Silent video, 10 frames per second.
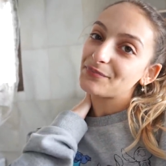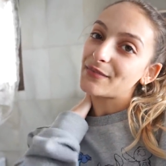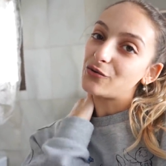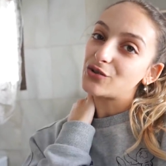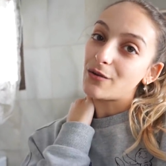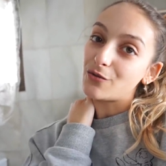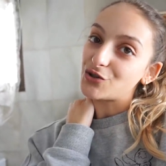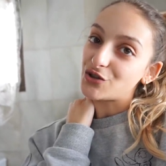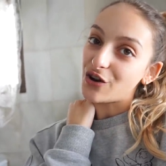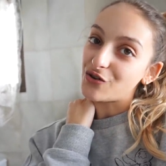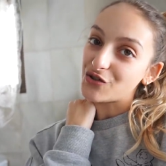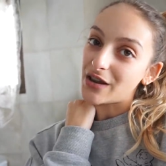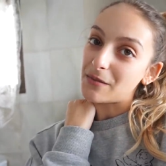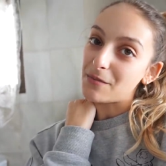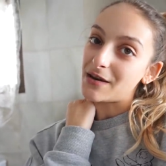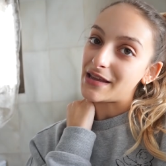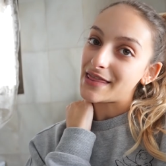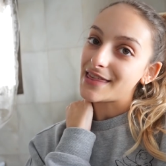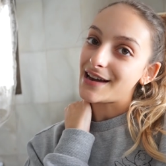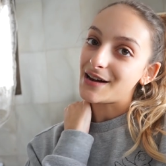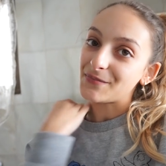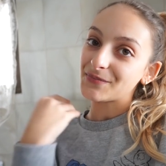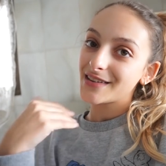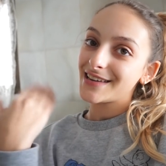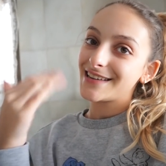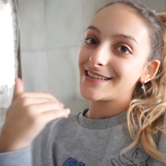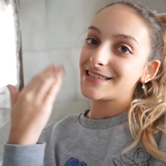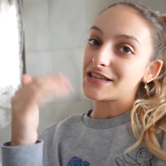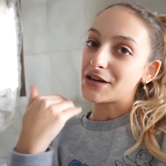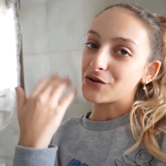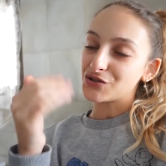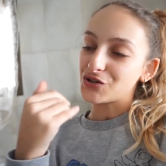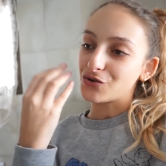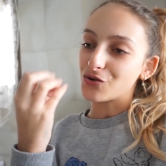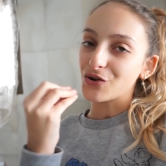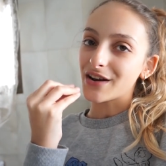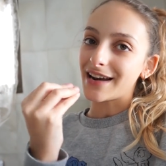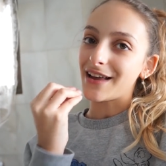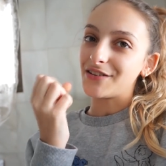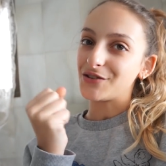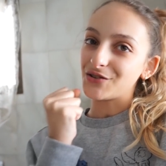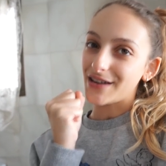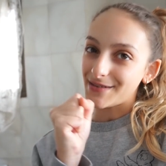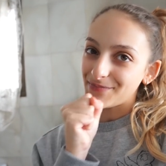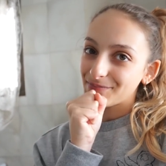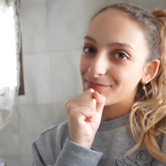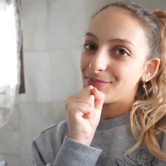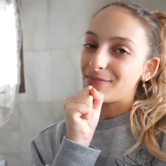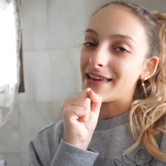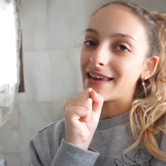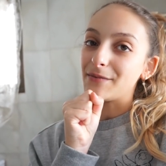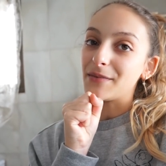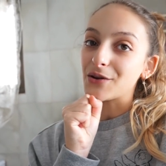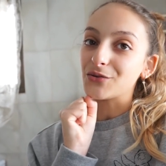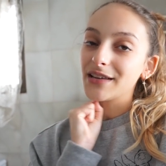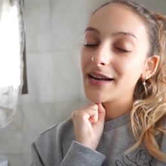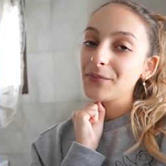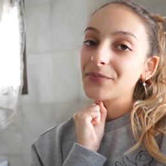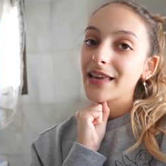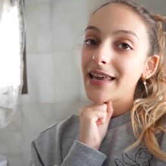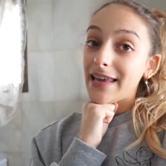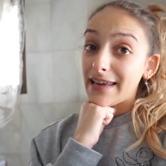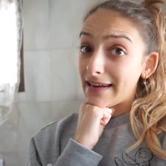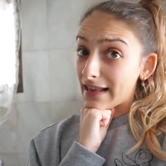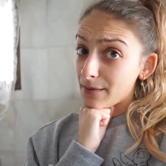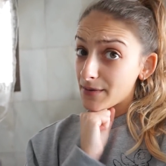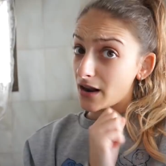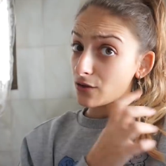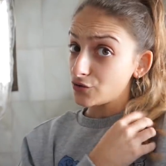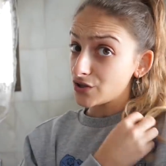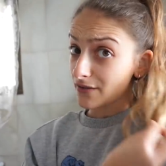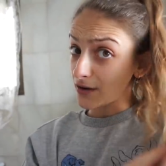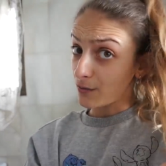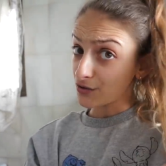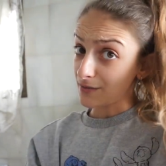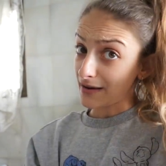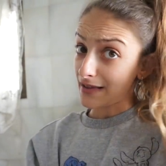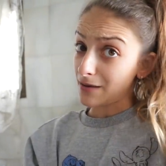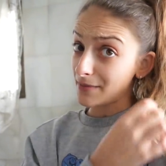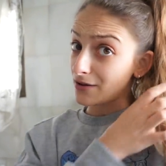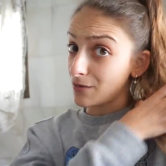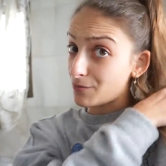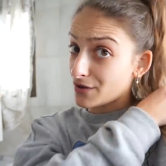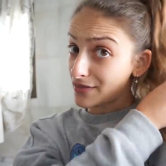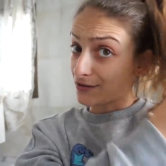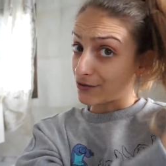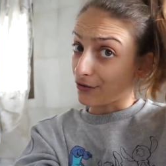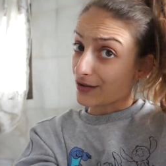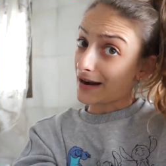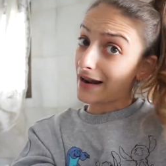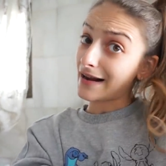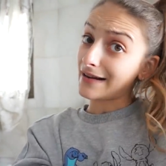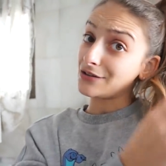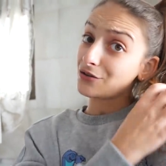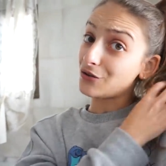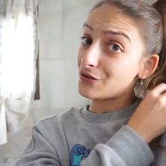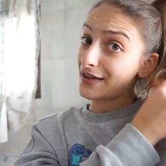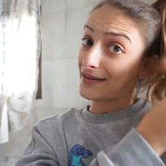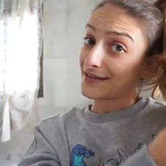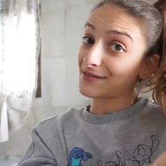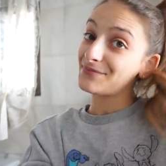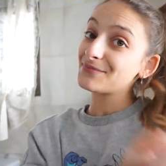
Me gusta mucho, ya os contaré mi experiencia si consigo coger el hábito ya bien en mi rutina. Y nada, me voy a la ducha a ver cómo se me queda el pelo después de toda la laca y todo de ayer.